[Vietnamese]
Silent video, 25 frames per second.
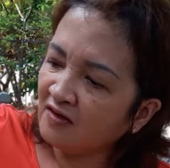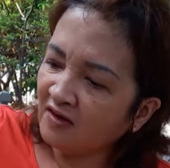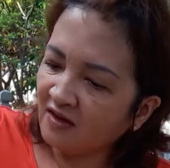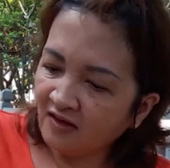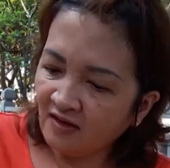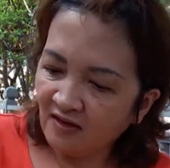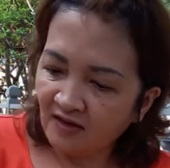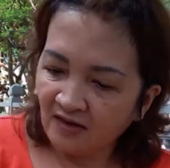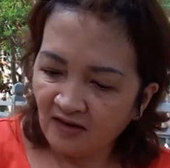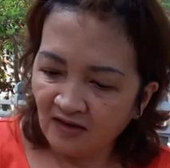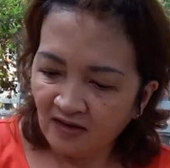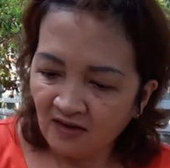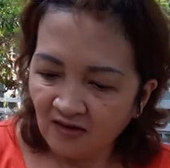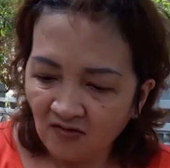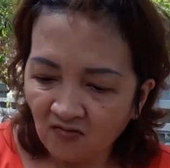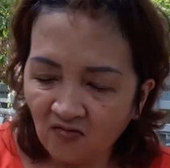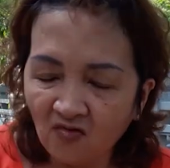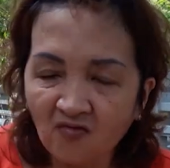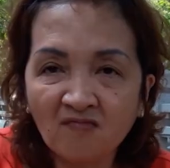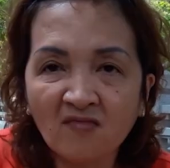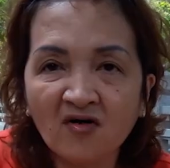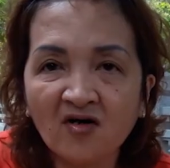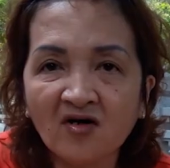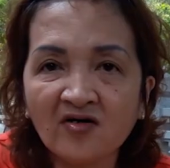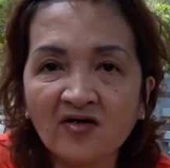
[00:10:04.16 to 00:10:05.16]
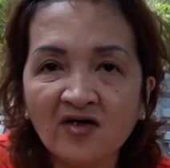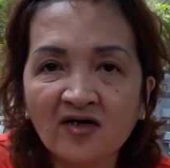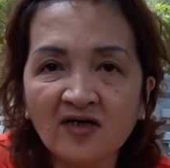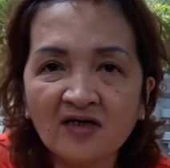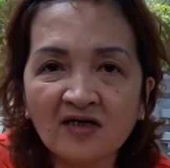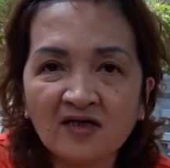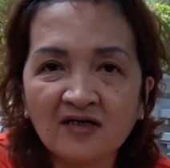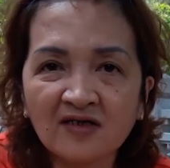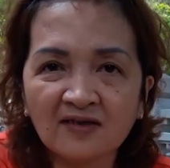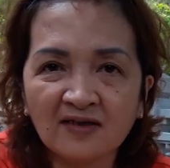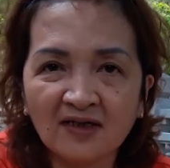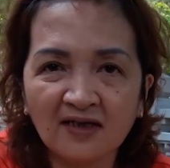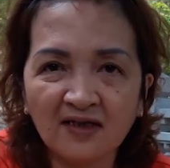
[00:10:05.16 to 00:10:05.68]
gì nè, quận 10 á,
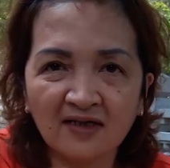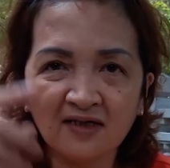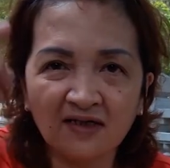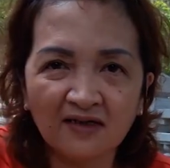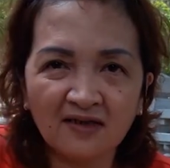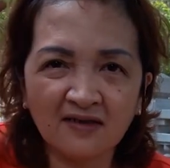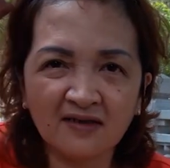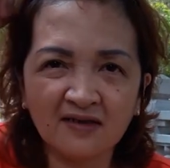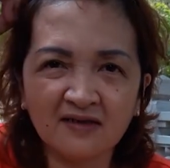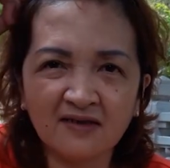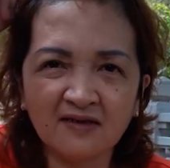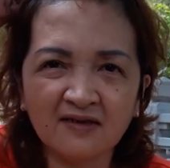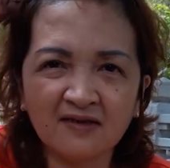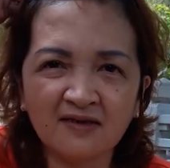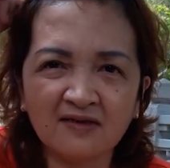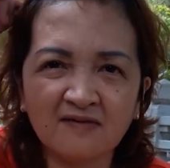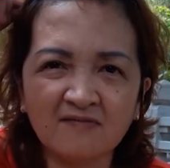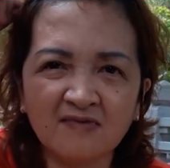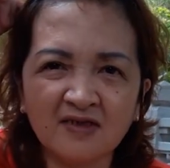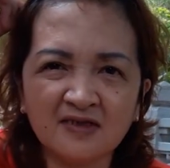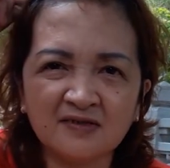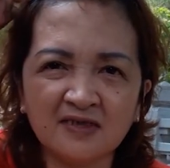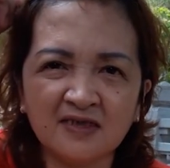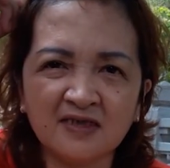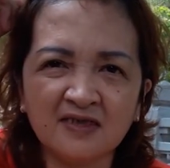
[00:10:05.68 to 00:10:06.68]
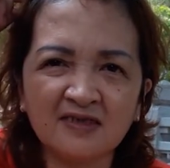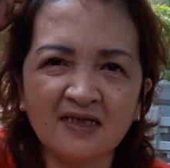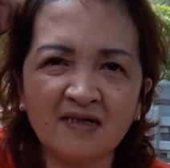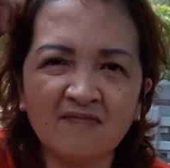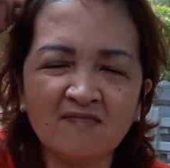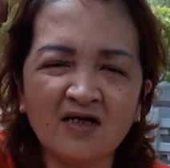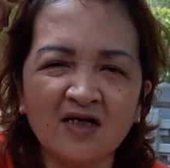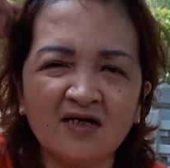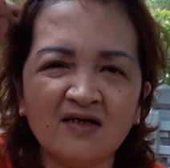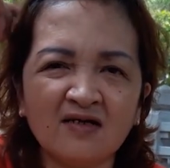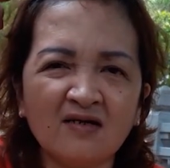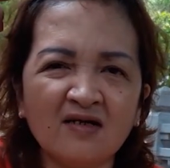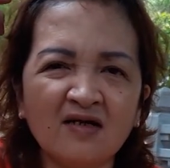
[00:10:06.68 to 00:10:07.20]
người ta bác sĩ
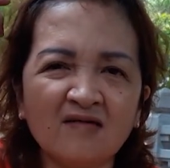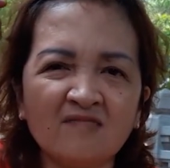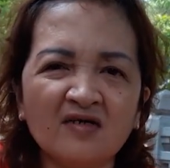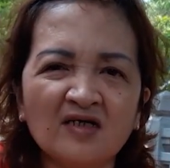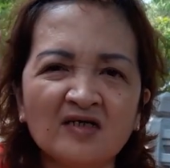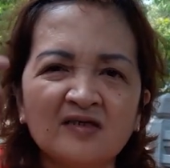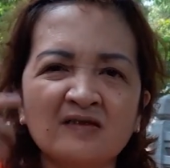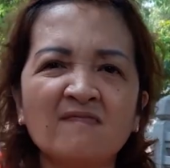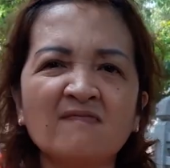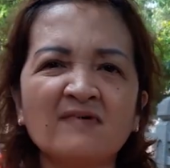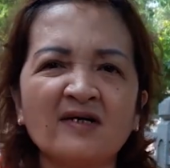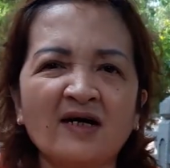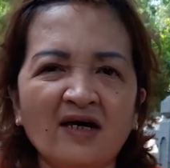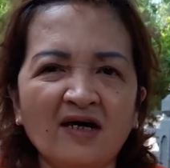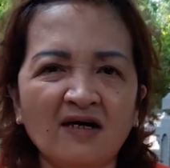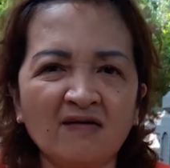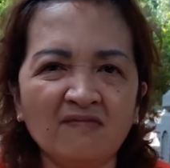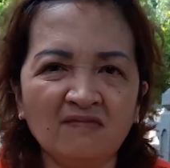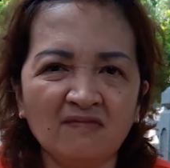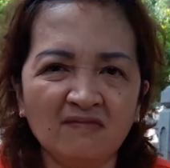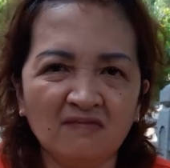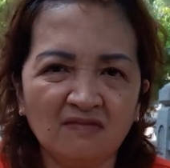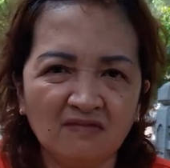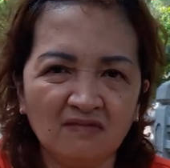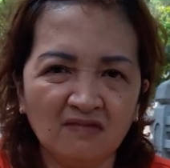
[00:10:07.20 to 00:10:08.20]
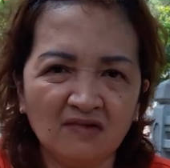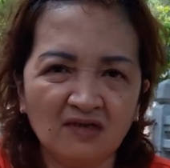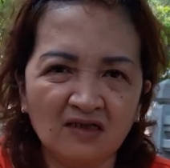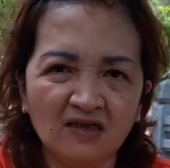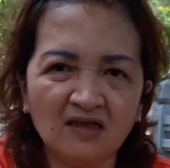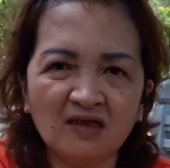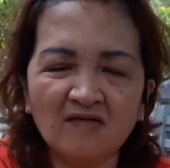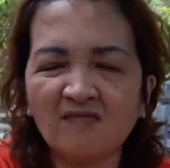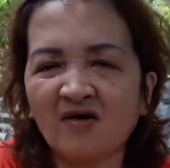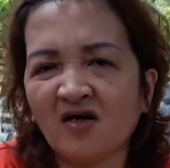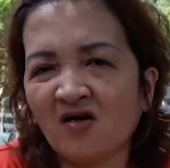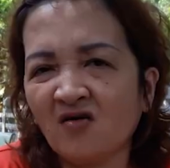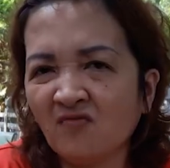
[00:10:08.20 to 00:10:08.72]
giám định nó là bị trầm cảm
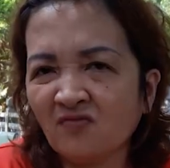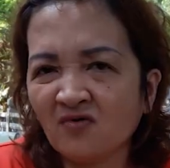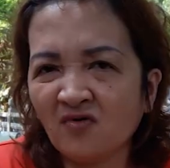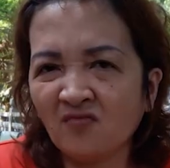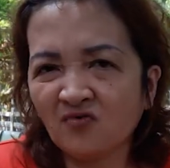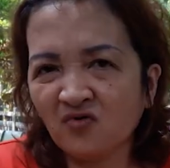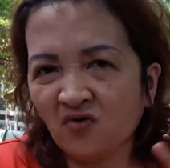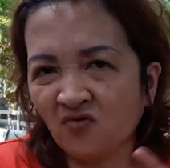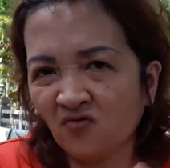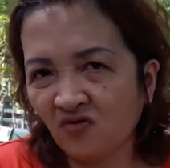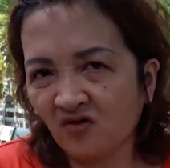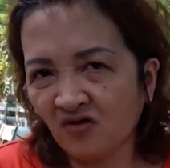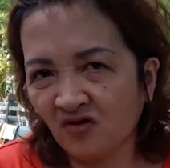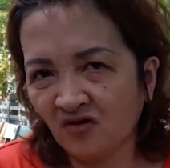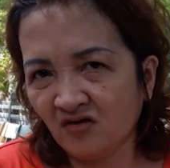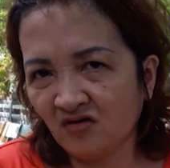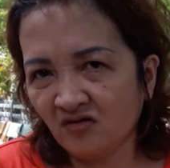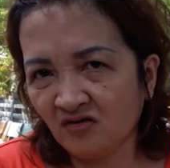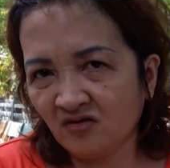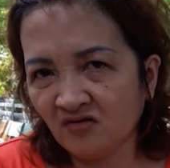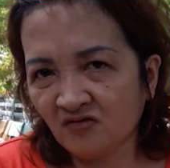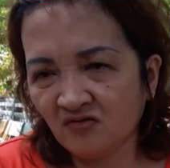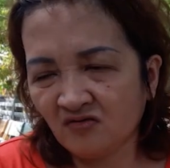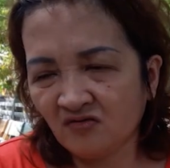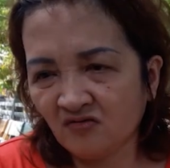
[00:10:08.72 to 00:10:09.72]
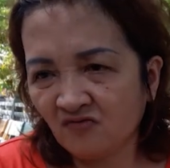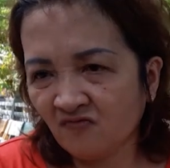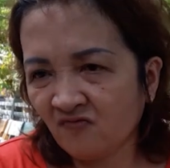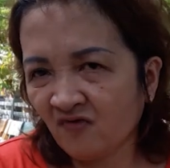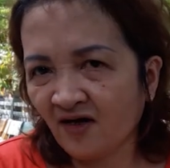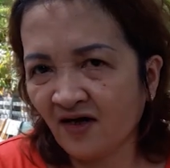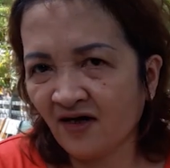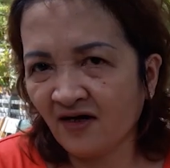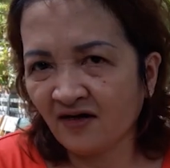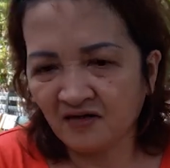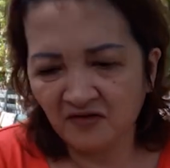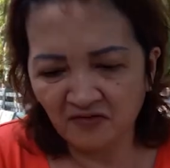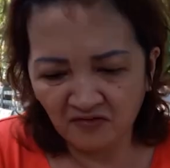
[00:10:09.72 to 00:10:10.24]
nhưng mà không đúng thuốc,
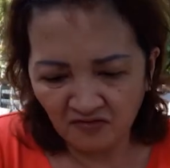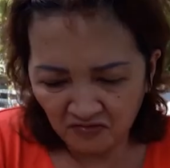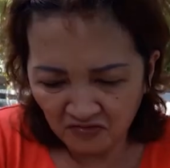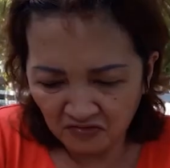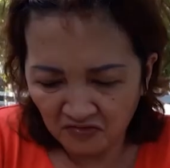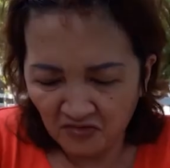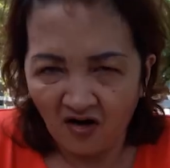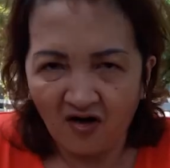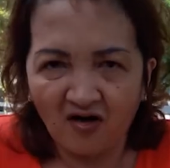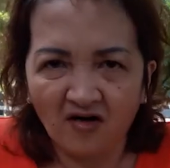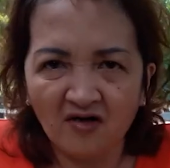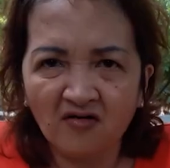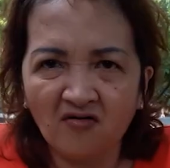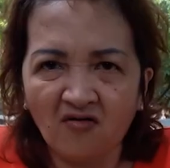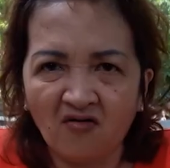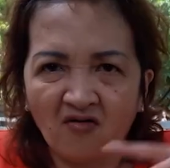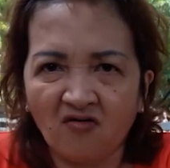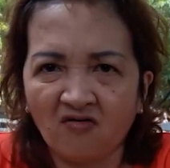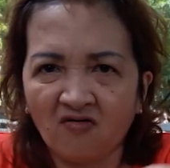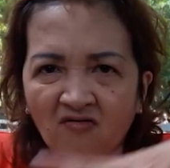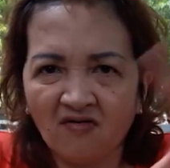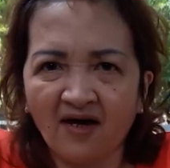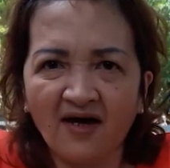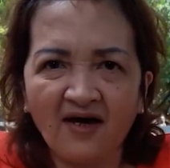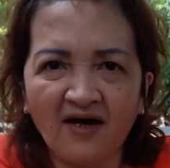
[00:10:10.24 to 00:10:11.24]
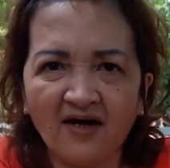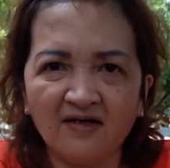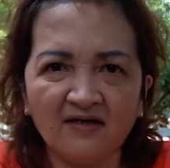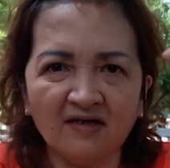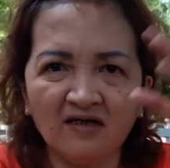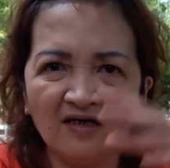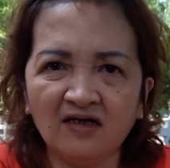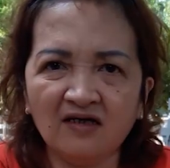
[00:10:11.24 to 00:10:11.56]
về nó cởi đồ nó lao